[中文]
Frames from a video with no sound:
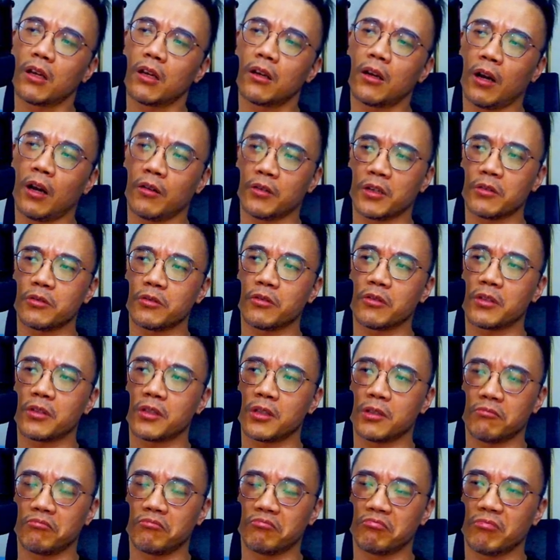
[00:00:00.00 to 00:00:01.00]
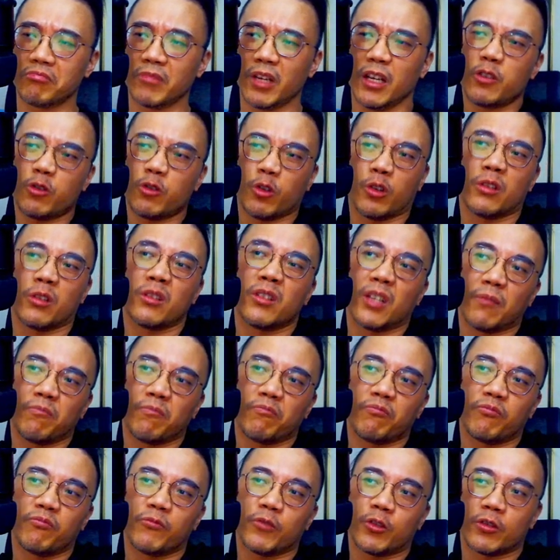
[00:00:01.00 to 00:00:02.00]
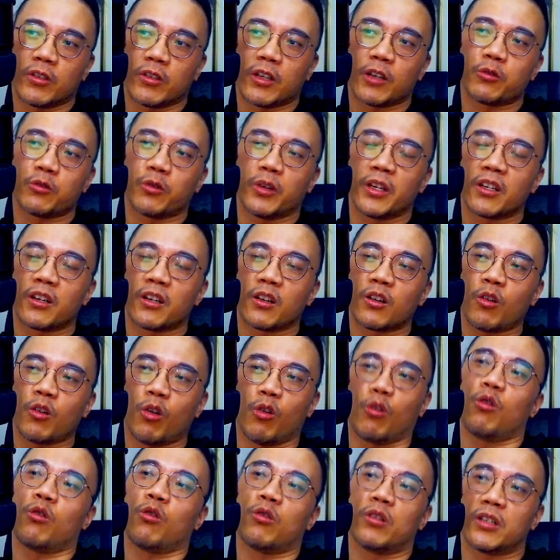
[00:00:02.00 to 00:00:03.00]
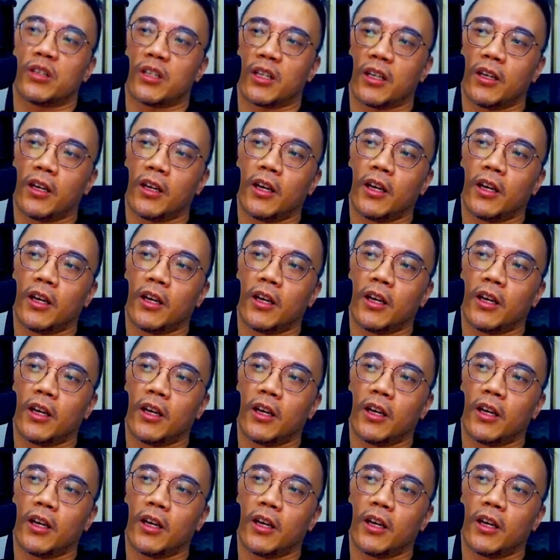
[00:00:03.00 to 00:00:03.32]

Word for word: 好像就是一群人，就叫做一个 cohort，